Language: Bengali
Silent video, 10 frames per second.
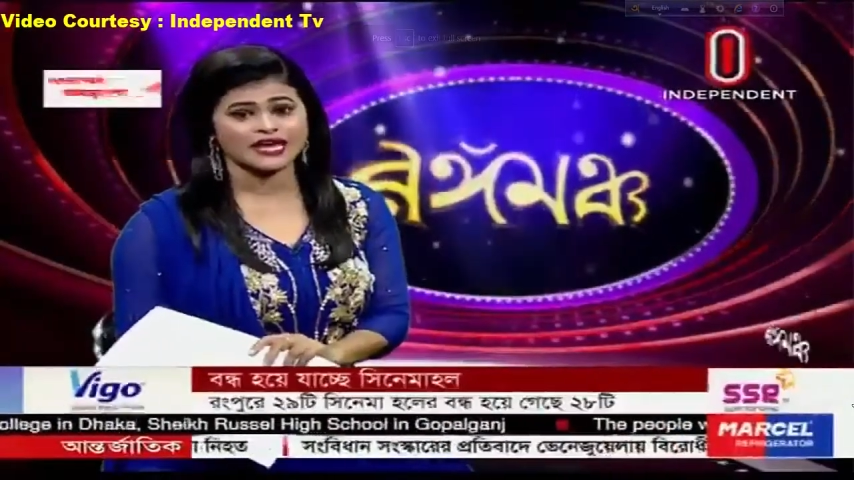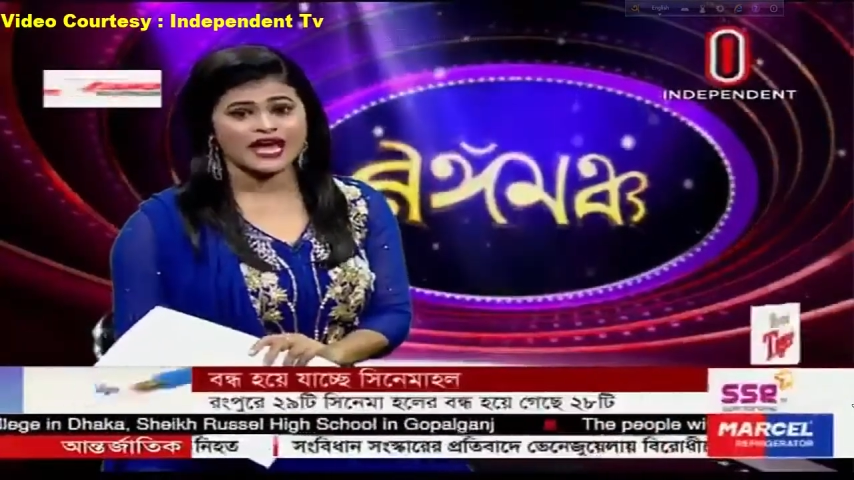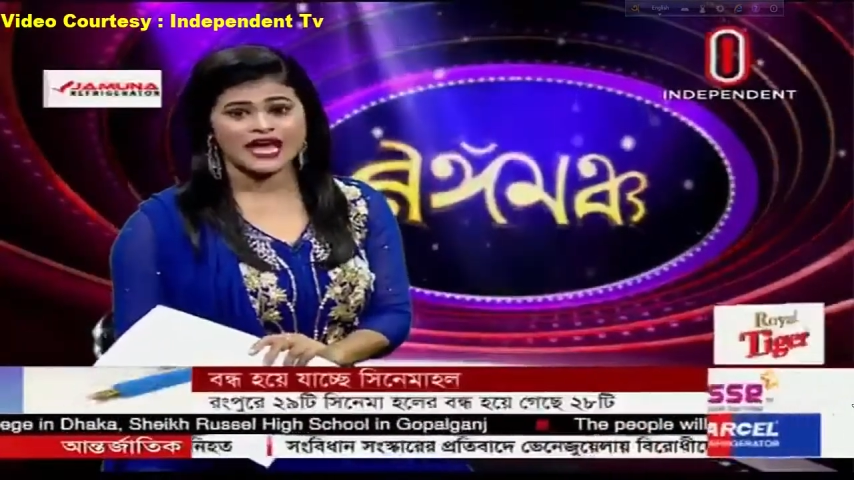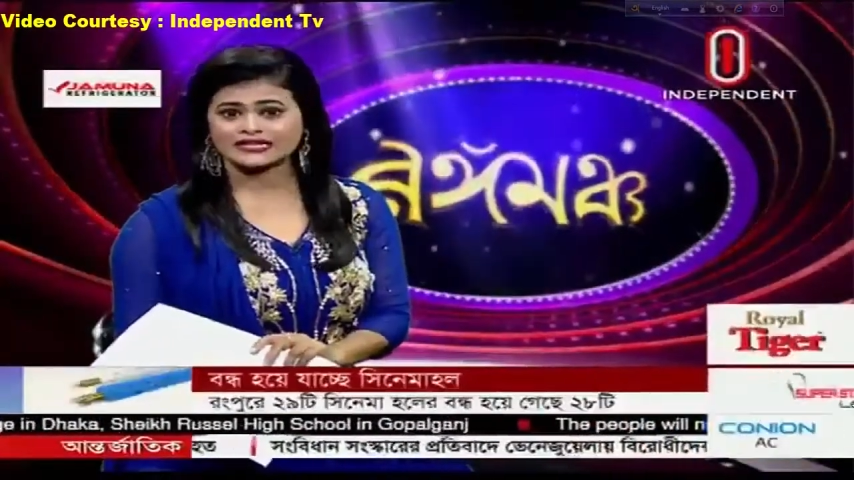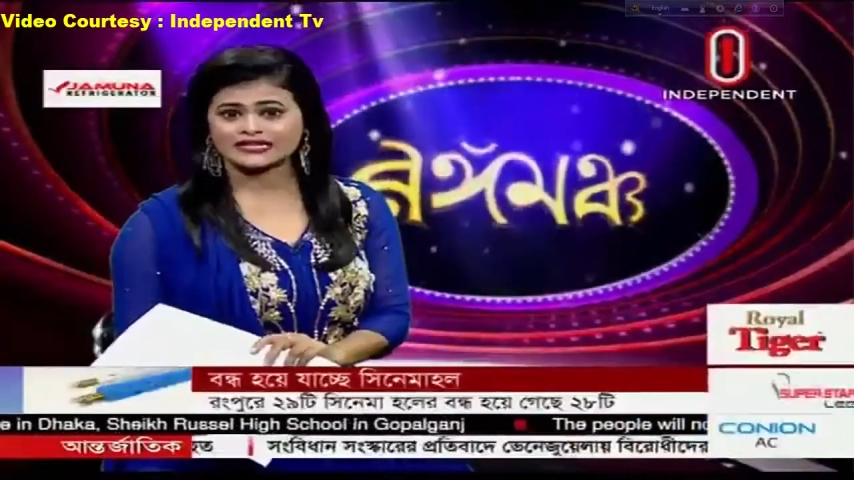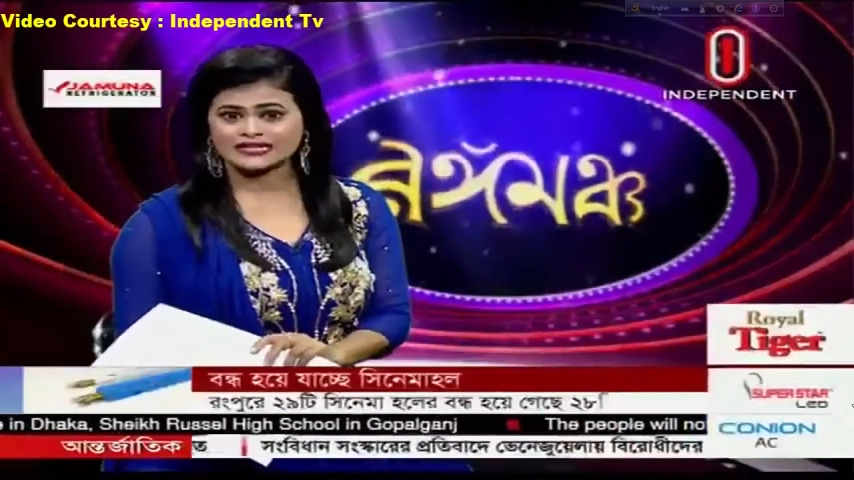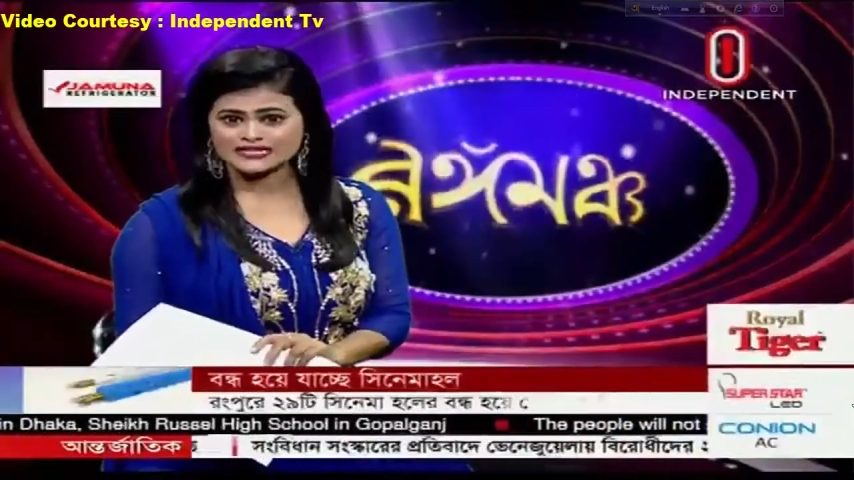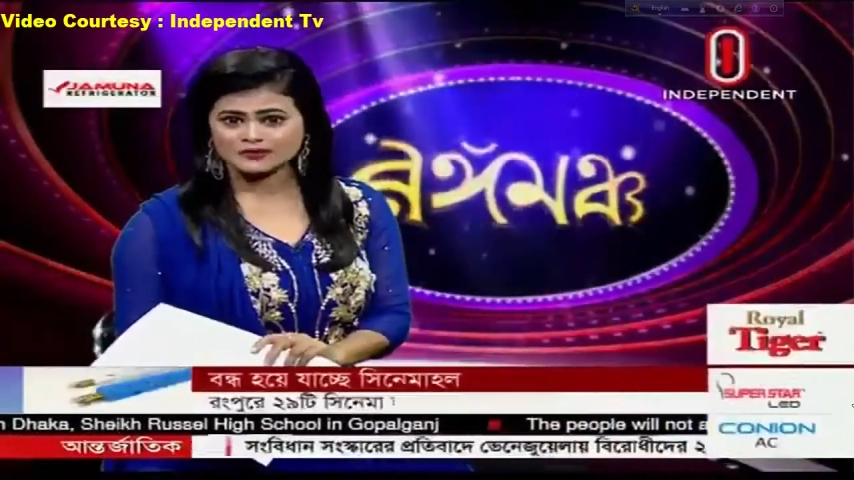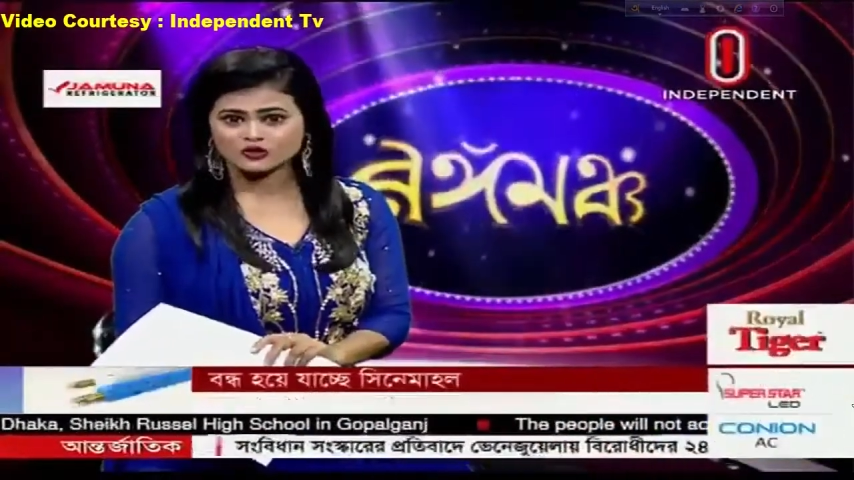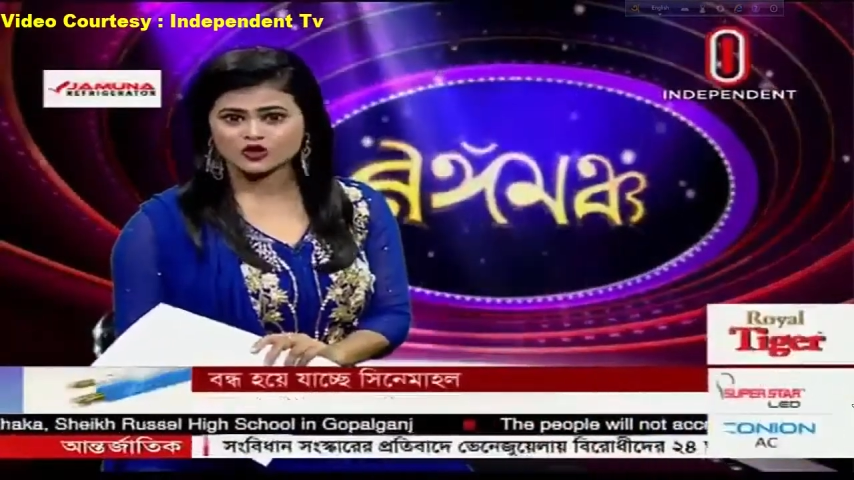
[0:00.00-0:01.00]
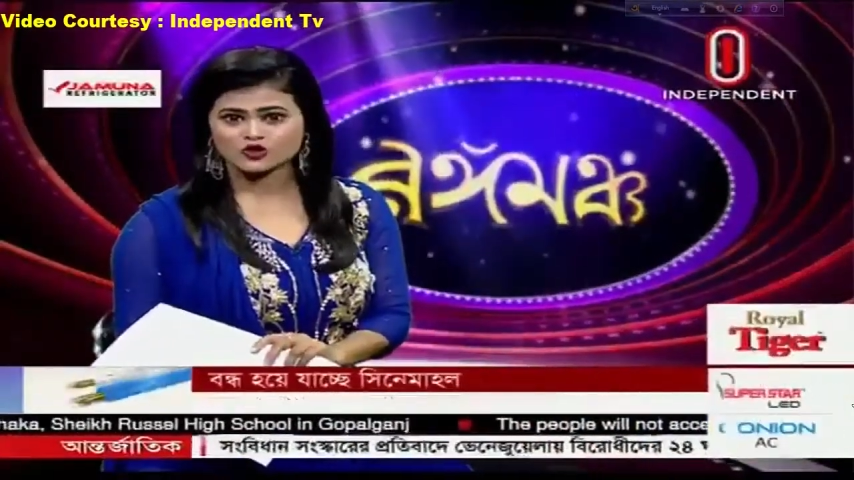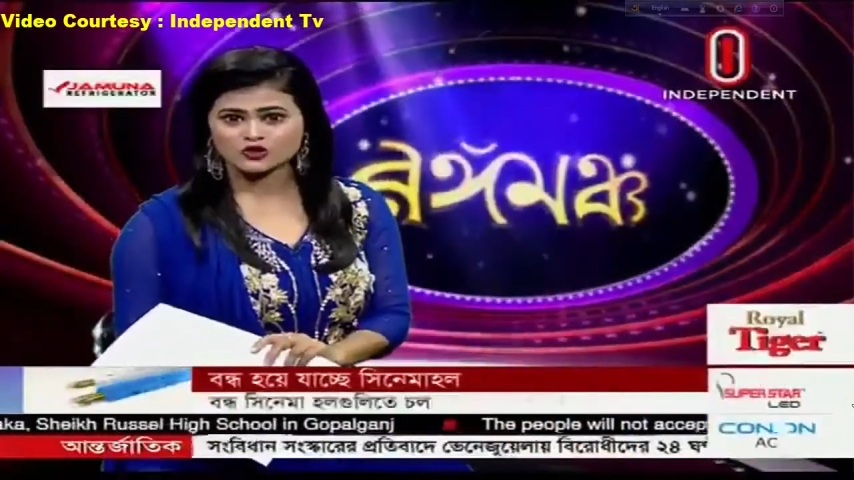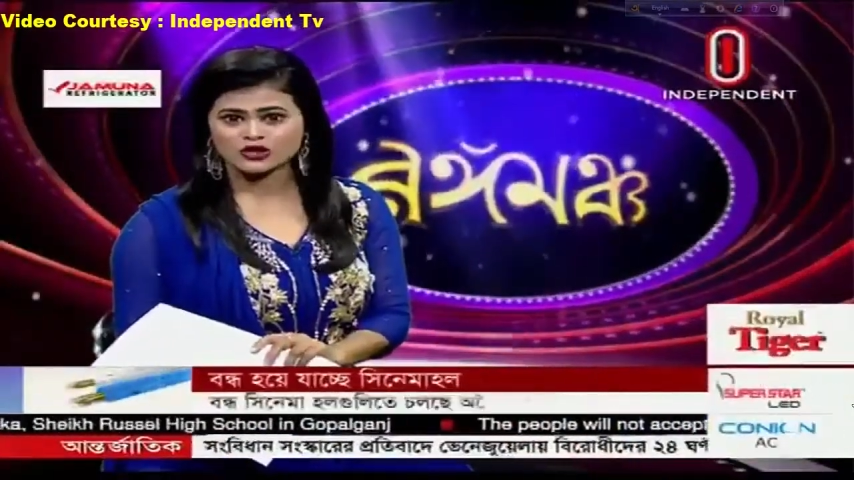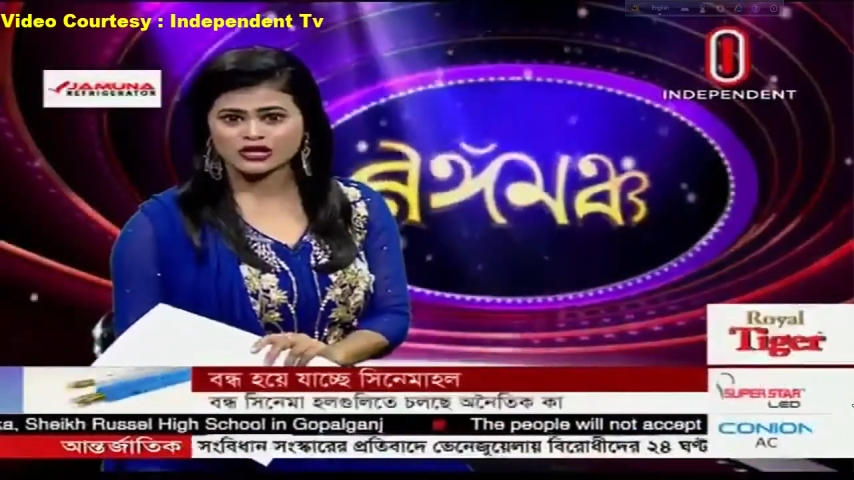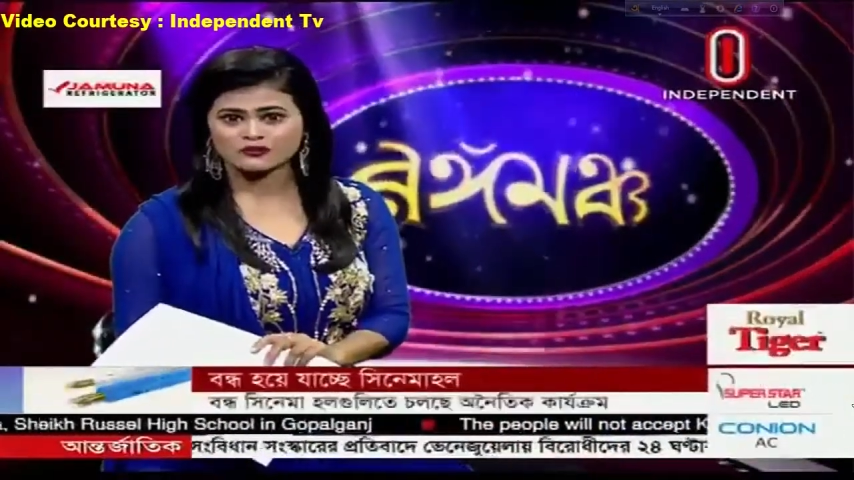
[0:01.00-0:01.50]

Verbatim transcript: একদিকে যেমন দর্শকেরা